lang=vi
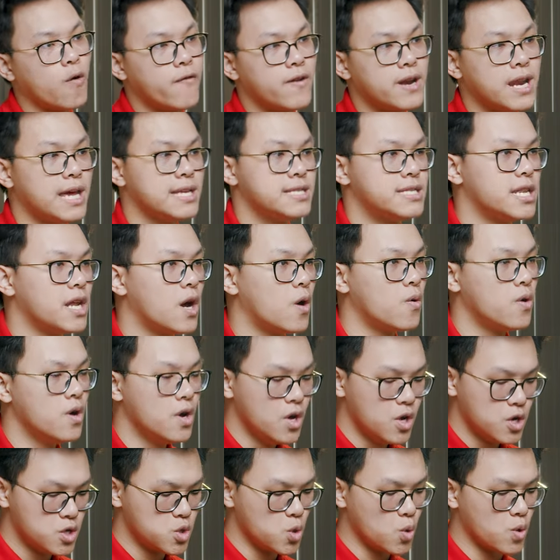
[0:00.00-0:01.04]
có vấn đề gì đâu,
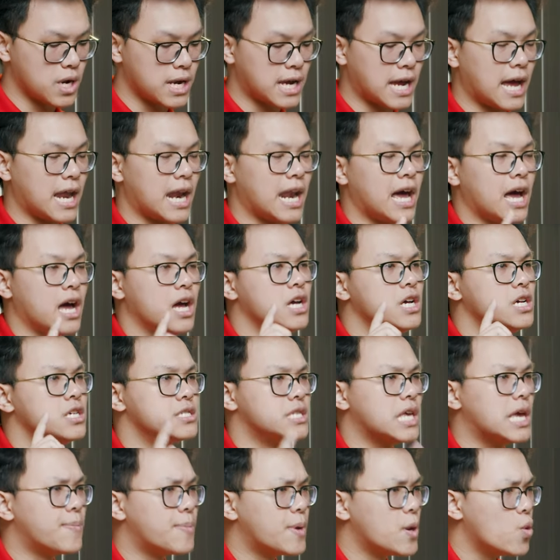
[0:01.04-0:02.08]
dù kể cả là
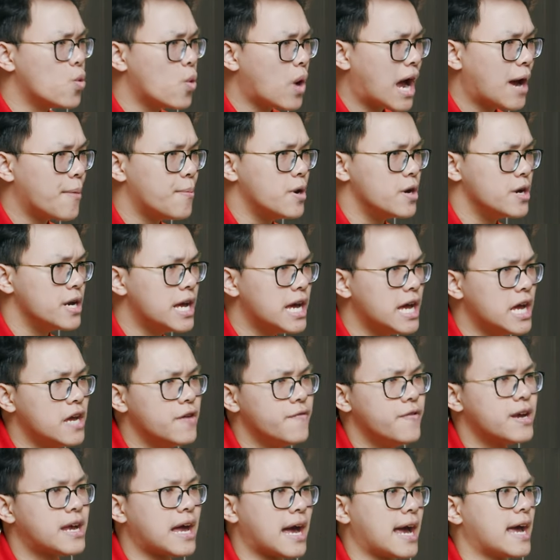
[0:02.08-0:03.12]
CPU AMD
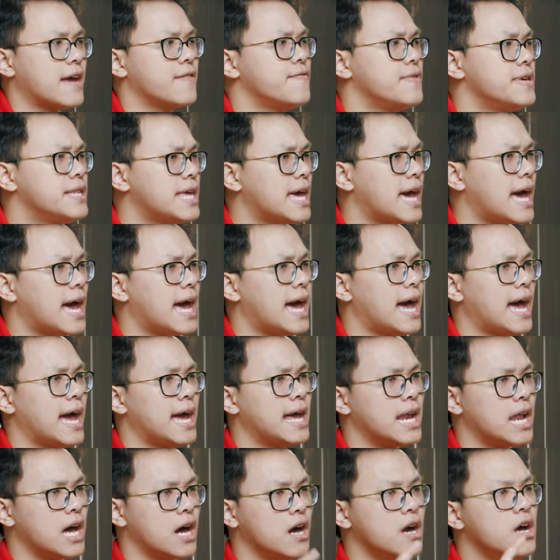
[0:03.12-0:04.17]
với cả Nvidia,
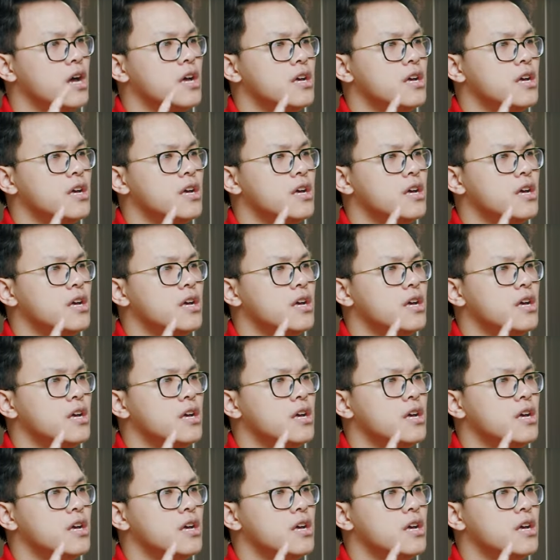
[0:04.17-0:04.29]
hay là